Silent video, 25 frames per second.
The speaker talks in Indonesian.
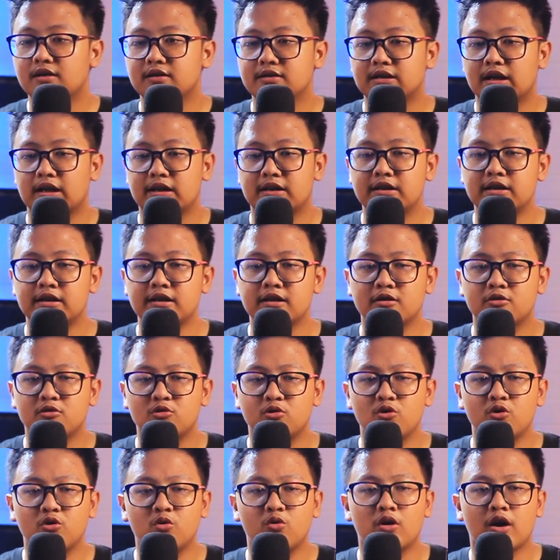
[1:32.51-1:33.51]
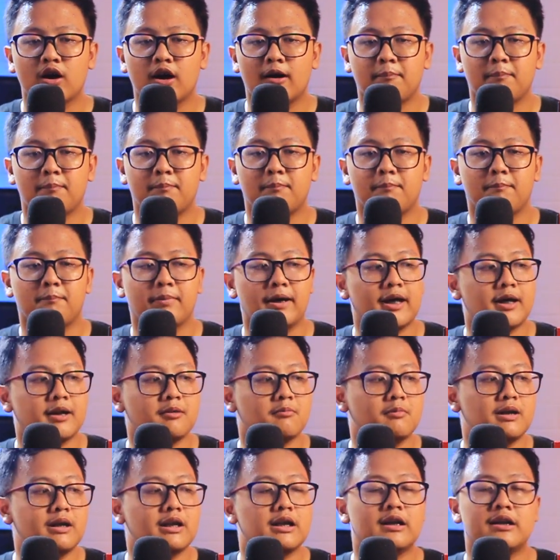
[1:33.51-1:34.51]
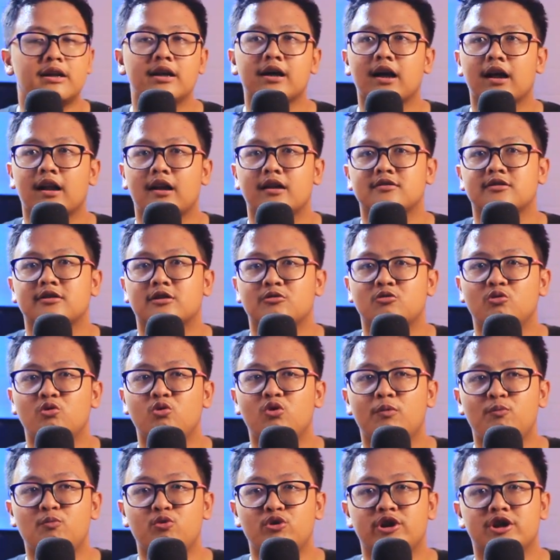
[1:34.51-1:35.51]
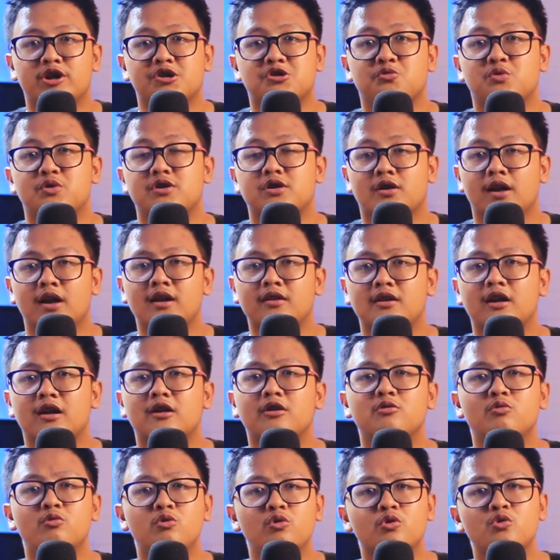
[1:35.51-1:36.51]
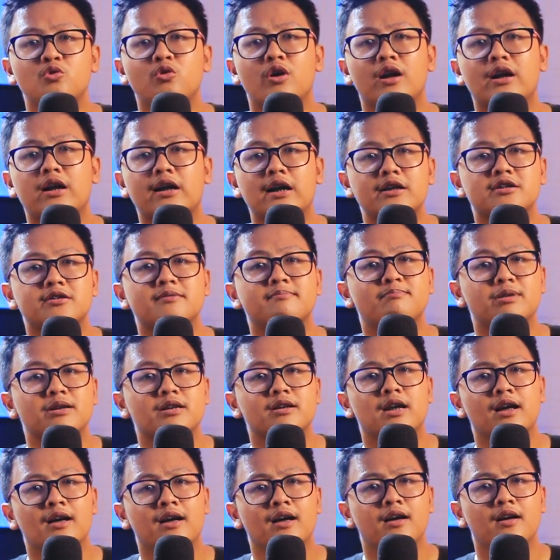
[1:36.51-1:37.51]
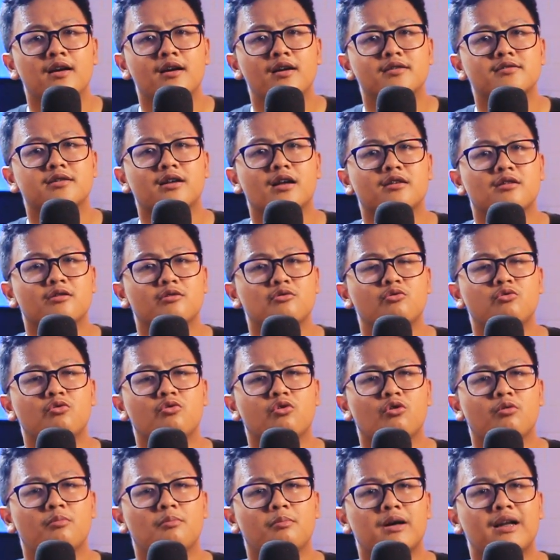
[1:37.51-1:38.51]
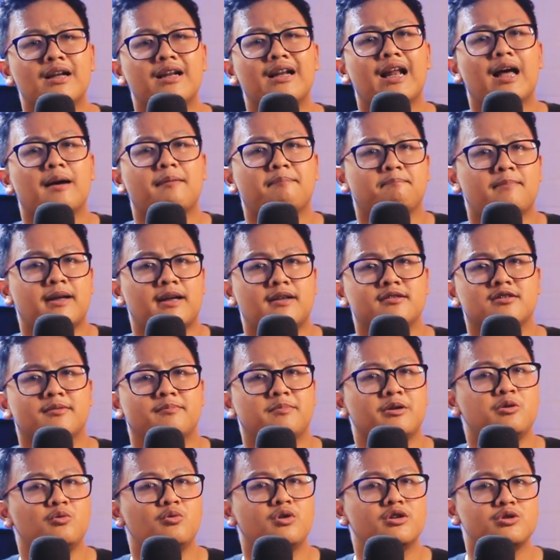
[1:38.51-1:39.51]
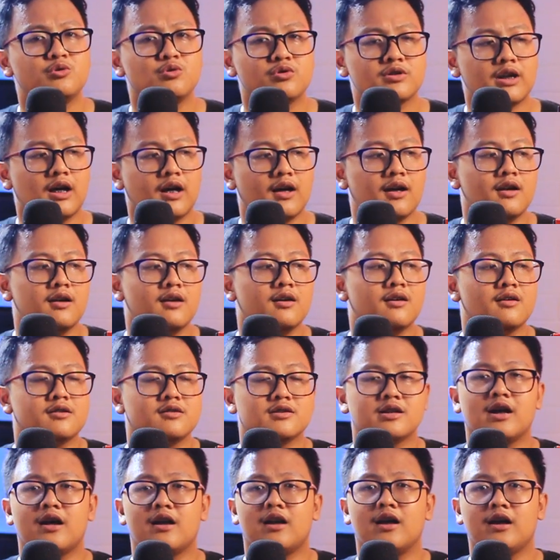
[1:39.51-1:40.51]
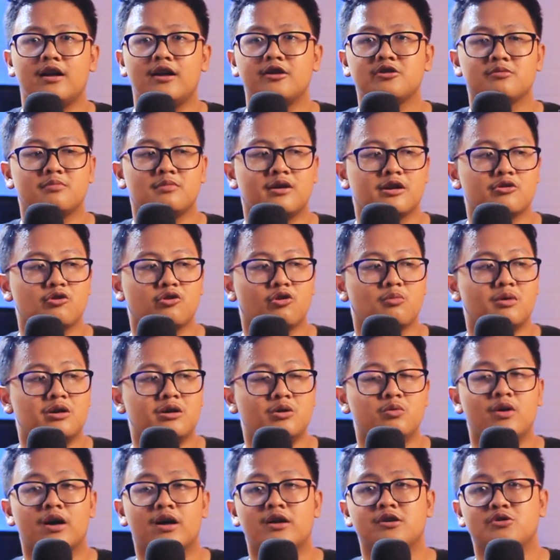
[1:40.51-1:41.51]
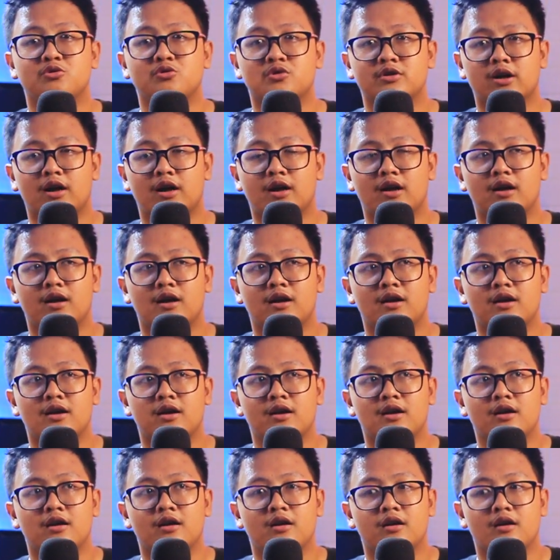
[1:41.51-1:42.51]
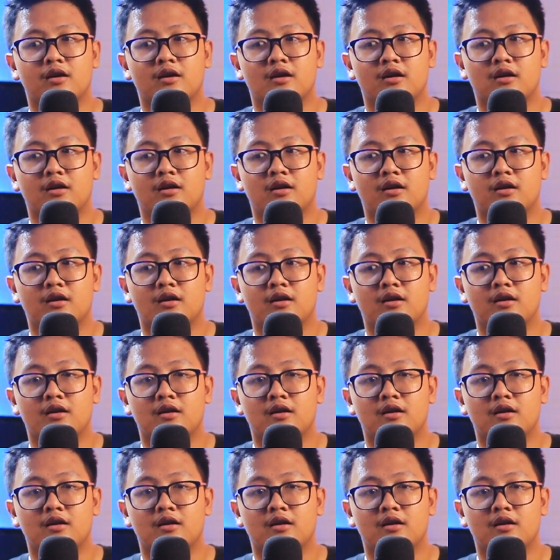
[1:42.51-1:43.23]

jadi dulu gue nggak pengen beli ini karena satu gue yang Switch Lite dan dulu tuh harganya sempet 1,8 sampai 2 juta sekarang ini cuma 1,2an juta di mahal murah